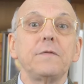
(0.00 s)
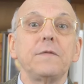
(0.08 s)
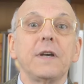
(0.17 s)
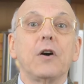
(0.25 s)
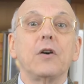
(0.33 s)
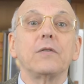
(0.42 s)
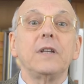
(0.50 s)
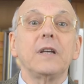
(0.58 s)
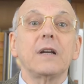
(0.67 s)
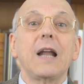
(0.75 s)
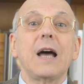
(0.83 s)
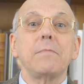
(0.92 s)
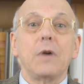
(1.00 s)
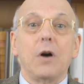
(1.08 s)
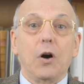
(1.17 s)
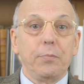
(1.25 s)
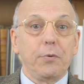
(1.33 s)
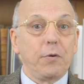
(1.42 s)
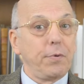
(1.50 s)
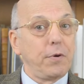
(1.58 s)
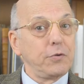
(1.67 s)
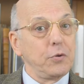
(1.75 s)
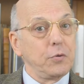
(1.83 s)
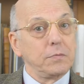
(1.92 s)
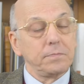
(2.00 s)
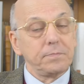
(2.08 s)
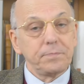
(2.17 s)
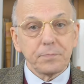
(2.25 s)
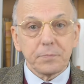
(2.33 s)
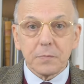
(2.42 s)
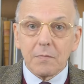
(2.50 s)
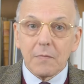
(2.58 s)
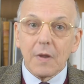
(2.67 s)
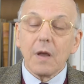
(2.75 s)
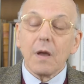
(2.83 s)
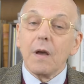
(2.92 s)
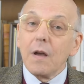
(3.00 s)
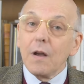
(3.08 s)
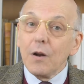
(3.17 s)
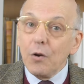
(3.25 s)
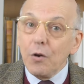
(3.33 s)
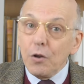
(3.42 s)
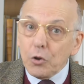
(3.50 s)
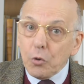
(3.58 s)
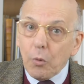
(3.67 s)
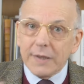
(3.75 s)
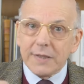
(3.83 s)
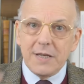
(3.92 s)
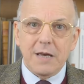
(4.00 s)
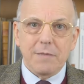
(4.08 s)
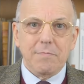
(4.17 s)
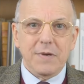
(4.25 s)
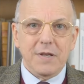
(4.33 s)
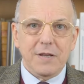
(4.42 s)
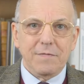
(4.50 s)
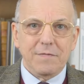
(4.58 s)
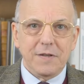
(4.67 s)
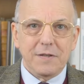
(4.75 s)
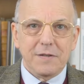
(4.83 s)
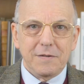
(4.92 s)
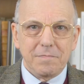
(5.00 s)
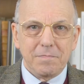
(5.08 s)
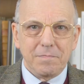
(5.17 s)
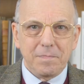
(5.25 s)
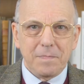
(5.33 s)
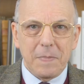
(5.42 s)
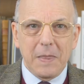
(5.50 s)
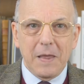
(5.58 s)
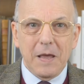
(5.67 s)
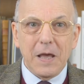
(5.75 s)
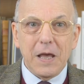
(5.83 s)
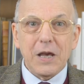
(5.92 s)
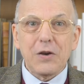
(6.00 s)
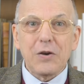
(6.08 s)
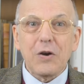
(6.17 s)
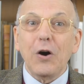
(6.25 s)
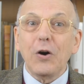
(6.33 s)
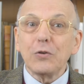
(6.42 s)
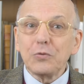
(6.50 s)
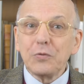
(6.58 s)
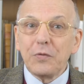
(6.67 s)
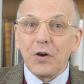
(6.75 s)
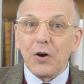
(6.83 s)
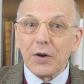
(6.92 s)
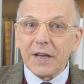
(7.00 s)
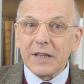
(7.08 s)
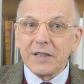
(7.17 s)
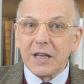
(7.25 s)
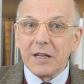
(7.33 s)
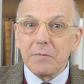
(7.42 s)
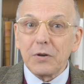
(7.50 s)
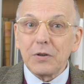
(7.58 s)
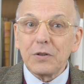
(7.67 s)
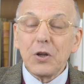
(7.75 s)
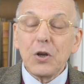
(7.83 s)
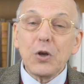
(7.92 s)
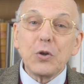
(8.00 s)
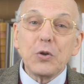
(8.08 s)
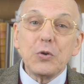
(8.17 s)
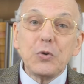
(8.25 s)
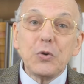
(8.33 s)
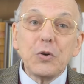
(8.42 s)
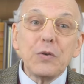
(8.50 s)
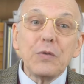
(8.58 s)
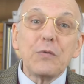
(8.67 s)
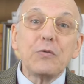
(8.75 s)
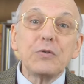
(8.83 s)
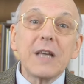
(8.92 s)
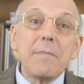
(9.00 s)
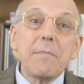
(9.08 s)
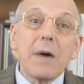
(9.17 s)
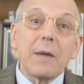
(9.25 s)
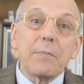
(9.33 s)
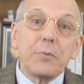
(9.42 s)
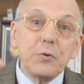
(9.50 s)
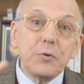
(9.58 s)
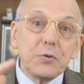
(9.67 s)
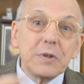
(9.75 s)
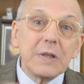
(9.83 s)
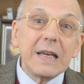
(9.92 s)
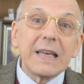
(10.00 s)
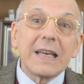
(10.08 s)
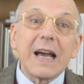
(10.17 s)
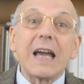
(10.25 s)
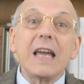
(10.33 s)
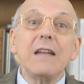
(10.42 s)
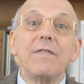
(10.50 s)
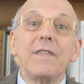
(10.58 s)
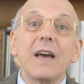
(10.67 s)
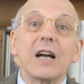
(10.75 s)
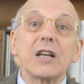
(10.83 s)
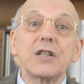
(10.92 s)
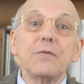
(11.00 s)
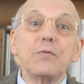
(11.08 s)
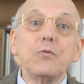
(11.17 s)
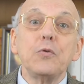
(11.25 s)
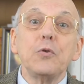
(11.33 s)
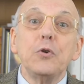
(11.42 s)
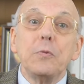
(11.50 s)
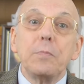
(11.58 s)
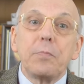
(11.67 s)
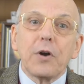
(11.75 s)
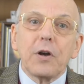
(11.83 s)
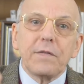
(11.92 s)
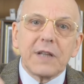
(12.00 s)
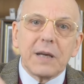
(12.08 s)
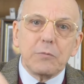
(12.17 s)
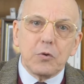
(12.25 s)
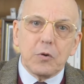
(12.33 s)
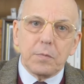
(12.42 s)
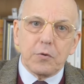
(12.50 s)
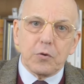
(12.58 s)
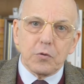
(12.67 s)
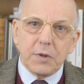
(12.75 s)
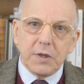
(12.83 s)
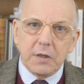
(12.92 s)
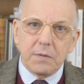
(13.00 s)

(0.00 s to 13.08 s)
fait grandir l'âme en proportion. Le troisième bénéfice est que, en souffrant chrétiennement, Dieu vous aimera plus, car il verra chez vous une preuve d'amour pour lui.